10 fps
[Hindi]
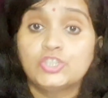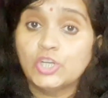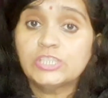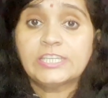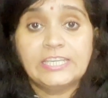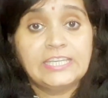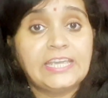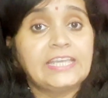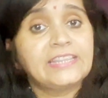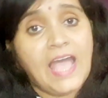जो स्किन
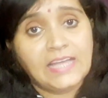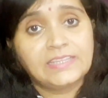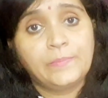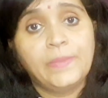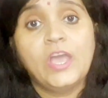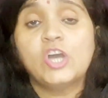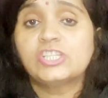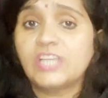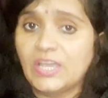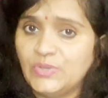के दाग धब्बे
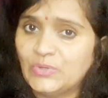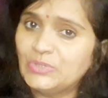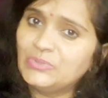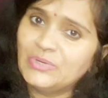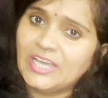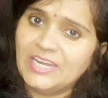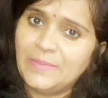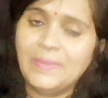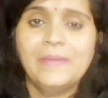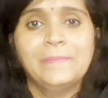और झाइयों को दूर
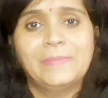करने में